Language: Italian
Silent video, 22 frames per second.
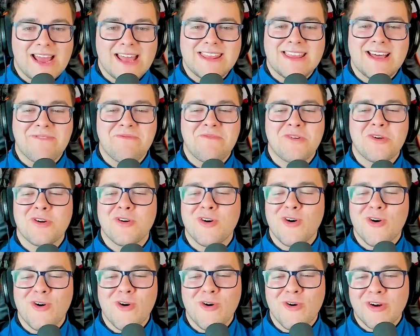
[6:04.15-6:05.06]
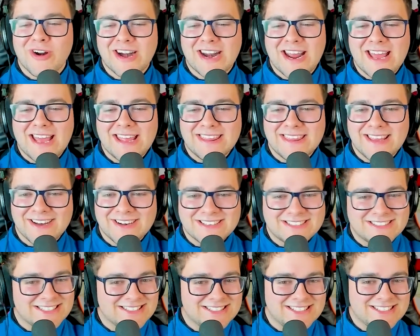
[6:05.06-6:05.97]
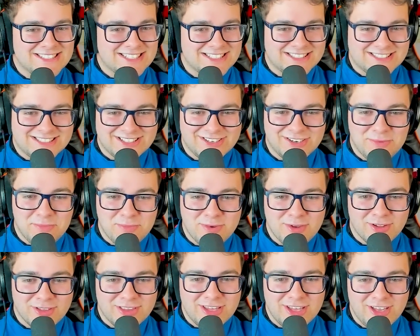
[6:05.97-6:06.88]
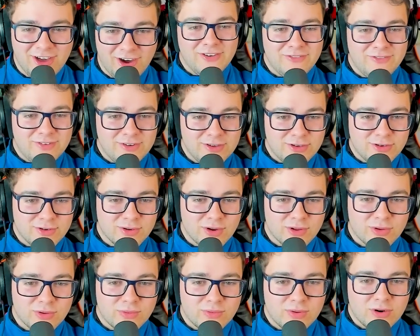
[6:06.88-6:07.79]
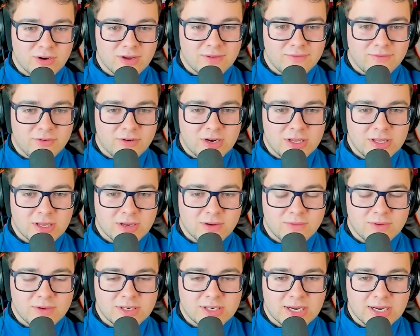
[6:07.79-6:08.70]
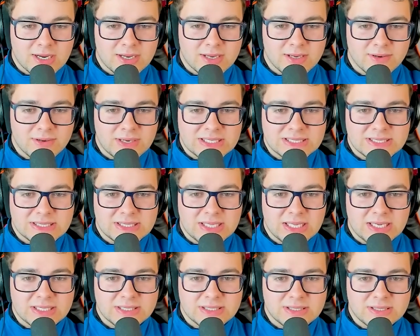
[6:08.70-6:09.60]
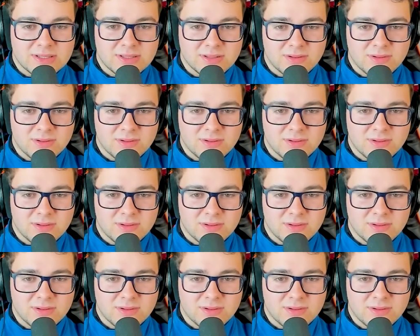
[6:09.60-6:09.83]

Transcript: È davvero orrenda questa sensazione, oh mio Dio. Vi giuro su quello che volete, qui c'è anche una stanza.